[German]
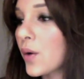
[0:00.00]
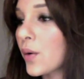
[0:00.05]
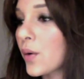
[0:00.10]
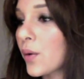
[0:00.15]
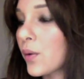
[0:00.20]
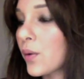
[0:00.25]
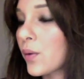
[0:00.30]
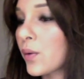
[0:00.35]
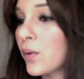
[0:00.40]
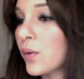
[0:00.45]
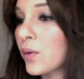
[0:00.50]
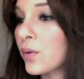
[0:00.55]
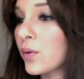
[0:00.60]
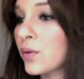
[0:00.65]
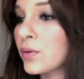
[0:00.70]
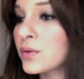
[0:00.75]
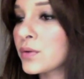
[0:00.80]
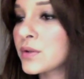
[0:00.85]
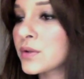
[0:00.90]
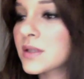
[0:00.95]

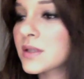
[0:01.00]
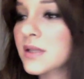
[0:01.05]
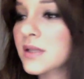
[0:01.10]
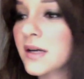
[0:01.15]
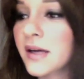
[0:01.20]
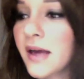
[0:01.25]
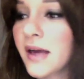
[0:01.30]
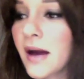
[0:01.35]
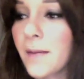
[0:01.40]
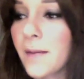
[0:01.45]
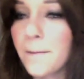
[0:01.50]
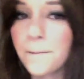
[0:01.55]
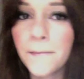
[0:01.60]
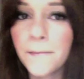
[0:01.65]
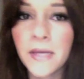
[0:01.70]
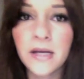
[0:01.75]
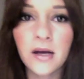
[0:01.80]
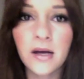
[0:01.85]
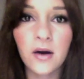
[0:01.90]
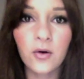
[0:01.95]
Und ach ja,
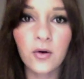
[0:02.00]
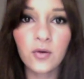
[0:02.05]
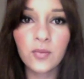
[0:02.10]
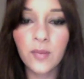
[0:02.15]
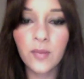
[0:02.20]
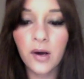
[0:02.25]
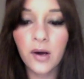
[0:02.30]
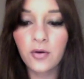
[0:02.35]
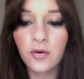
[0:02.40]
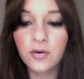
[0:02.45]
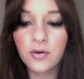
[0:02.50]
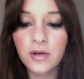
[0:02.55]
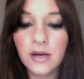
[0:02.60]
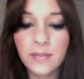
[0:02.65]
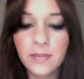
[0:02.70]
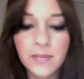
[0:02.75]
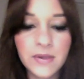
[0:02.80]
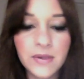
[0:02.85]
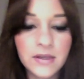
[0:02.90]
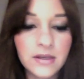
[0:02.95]
meine Augenbrauen
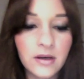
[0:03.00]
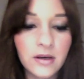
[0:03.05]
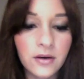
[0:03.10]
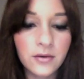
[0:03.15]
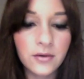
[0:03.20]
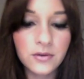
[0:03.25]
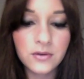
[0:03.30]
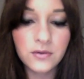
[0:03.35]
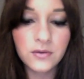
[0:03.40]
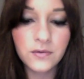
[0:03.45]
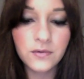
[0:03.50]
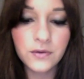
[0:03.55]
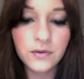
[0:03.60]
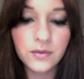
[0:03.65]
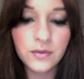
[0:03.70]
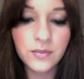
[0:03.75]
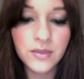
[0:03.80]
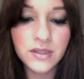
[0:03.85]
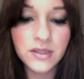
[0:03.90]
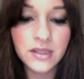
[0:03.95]
habe ich
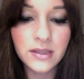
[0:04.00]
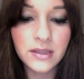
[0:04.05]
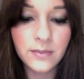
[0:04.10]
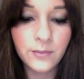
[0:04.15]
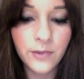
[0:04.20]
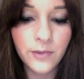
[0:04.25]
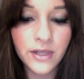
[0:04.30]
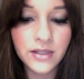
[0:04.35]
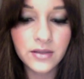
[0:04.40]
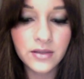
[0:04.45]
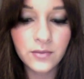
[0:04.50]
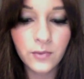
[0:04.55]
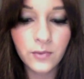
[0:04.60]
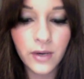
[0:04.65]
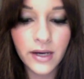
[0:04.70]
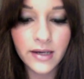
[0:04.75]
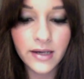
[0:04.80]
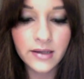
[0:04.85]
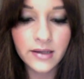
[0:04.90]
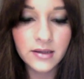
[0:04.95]
ausgefüllt mit dem Wet n
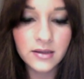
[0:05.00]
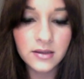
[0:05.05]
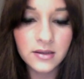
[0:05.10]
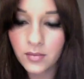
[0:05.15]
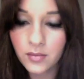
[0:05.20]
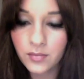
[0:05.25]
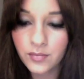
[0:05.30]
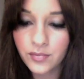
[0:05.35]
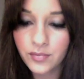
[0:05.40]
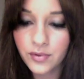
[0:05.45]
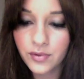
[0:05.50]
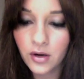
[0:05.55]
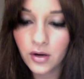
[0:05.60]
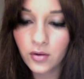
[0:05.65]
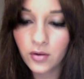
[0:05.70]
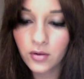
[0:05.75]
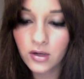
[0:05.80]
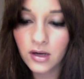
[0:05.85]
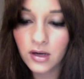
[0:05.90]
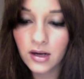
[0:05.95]
Wild
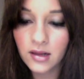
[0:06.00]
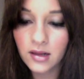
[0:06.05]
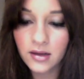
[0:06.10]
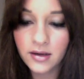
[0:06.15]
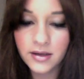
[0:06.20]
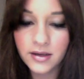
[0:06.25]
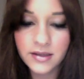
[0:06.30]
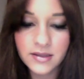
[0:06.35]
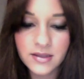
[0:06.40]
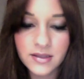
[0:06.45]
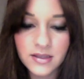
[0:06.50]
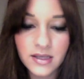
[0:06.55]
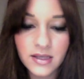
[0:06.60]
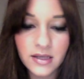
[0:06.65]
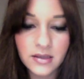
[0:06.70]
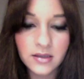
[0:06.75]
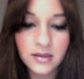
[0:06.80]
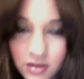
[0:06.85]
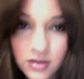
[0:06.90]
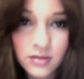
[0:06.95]
Brow Color and
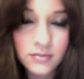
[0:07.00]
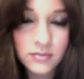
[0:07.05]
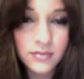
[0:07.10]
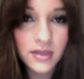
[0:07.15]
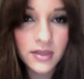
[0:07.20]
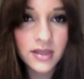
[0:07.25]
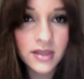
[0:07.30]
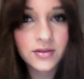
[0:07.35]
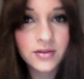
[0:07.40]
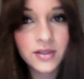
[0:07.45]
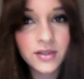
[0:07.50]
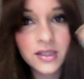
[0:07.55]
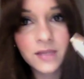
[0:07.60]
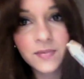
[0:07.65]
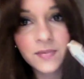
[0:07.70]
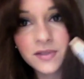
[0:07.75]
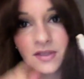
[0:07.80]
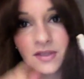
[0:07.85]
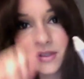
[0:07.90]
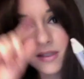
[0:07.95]
Set. Also ich glaube,
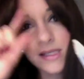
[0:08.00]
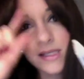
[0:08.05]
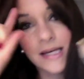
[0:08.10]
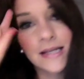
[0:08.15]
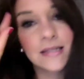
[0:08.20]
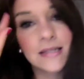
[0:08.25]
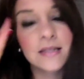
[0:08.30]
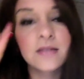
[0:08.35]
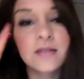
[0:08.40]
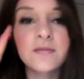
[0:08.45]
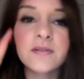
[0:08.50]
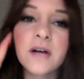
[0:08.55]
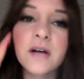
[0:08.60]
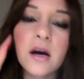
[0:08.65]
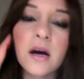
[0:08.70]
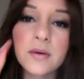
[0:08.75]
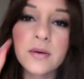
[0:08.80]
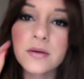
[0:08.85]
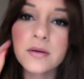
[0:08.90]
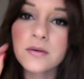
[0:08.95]
das ist die hellste
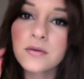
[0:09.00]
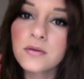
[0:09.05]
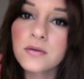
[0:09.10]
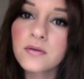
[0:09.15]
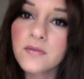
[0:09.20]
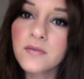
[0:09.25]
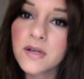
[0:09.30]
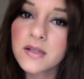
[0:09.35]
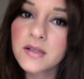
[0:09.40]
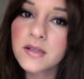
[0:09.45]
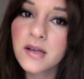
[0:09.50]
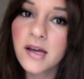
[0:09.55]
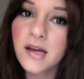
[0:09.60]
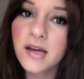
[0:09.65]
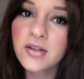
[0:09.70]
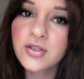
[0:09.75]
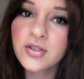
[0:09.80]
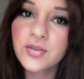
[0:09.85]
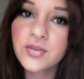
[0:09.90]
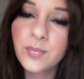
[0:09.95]
Farbe. Irgendwas
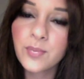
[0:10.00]
Ash